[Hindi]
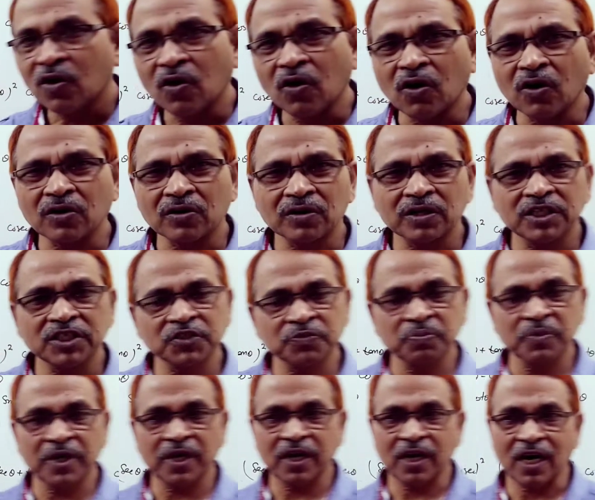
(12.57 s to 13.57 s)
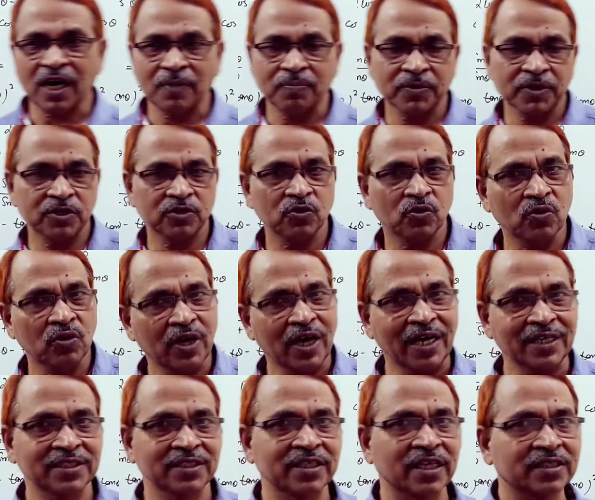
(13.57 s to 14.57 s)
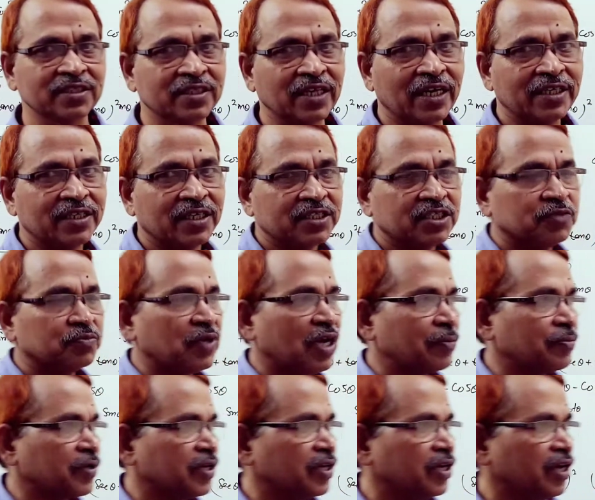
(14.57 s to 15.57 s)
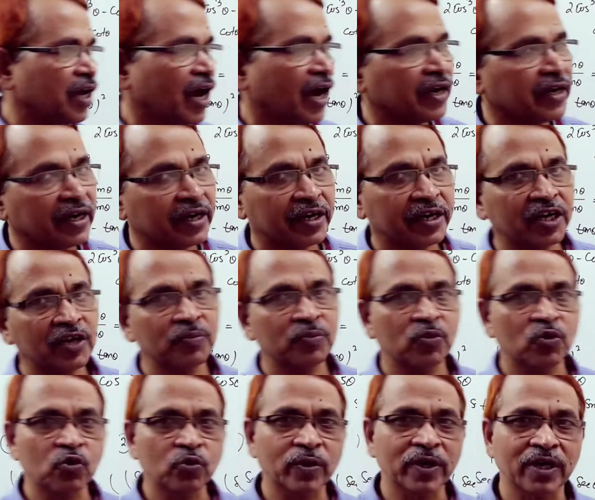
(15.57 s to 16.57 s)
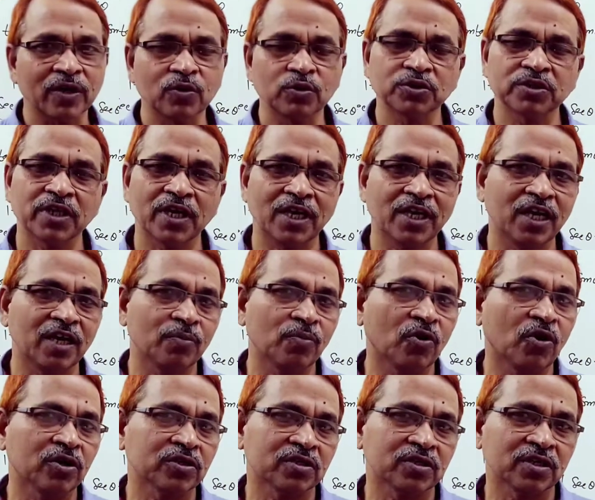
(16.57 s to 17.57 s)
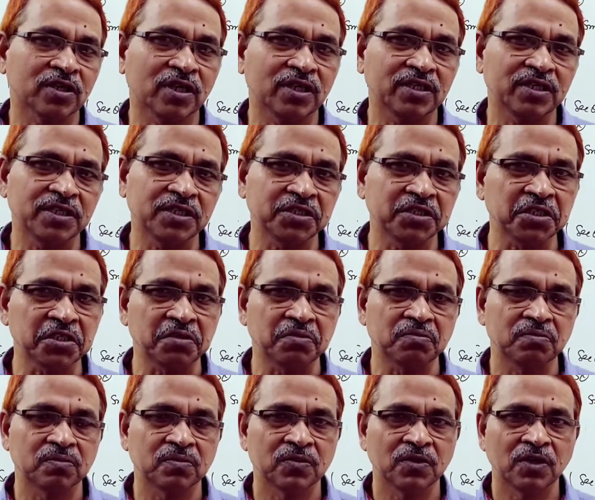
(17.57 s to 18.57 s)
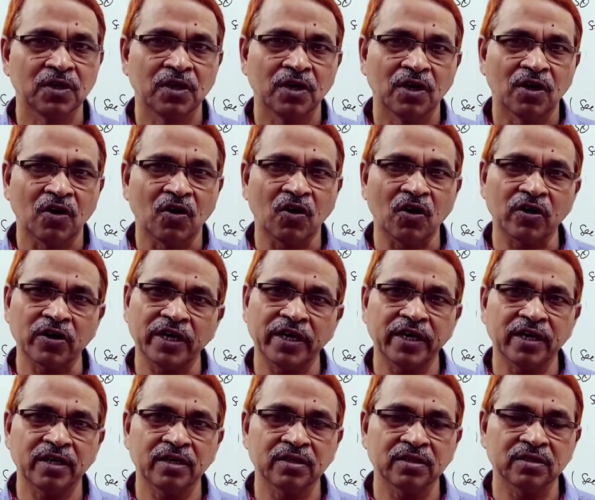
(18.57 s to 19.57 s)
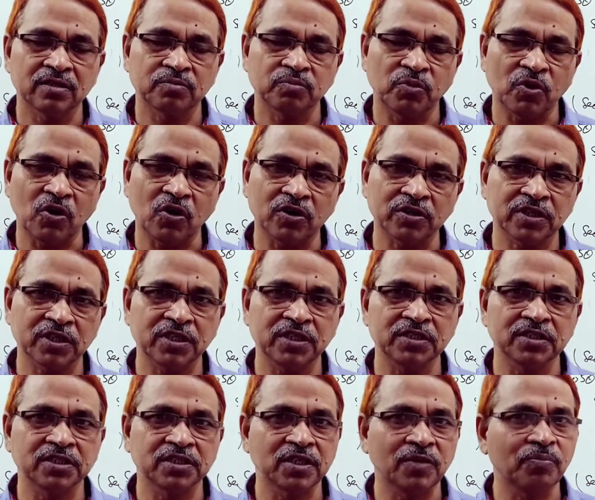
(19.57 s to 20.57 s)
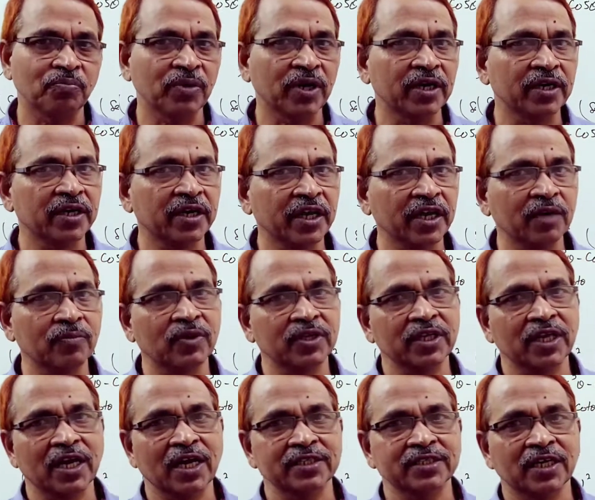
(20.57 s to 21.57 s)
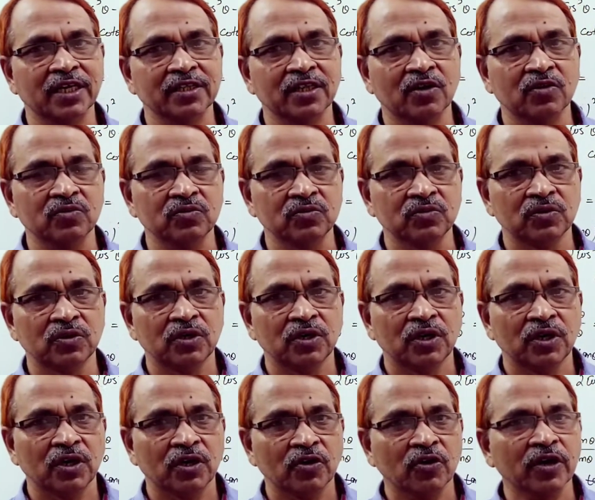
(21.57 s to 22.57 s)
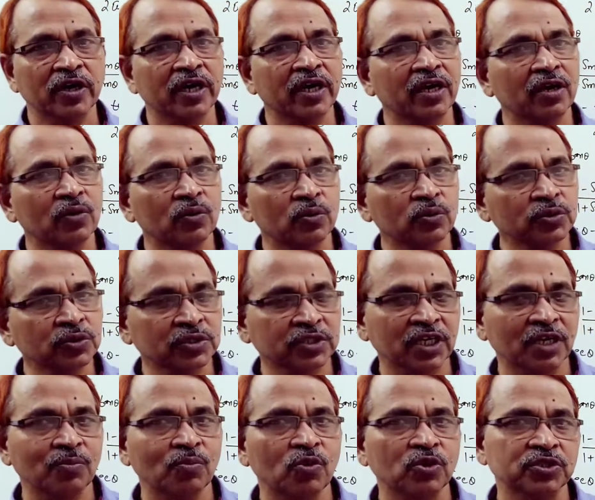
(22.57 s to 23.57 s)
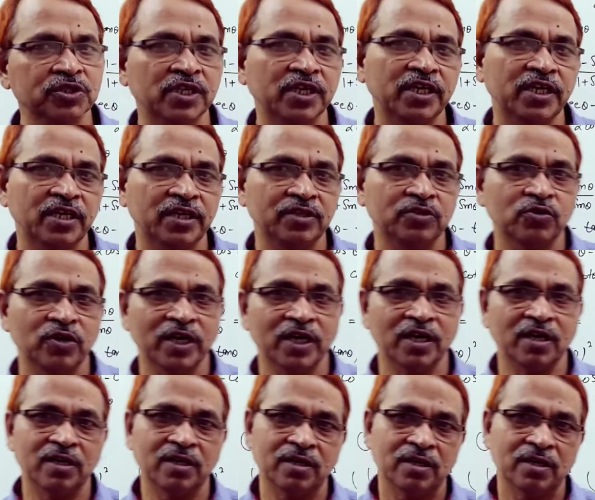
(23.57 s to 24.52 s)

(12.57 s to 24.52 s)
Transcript: और इसमें आपकी जो लास्ट एक्सरसाइज है जिसमें आपकी आइडेंटिटी प्रूव है उसके लिए बहुत ईजी और एक बहुत ही सिंपल ट्रिक बताना चाहता हूँ क्योंकि उससे मोस्टली जो है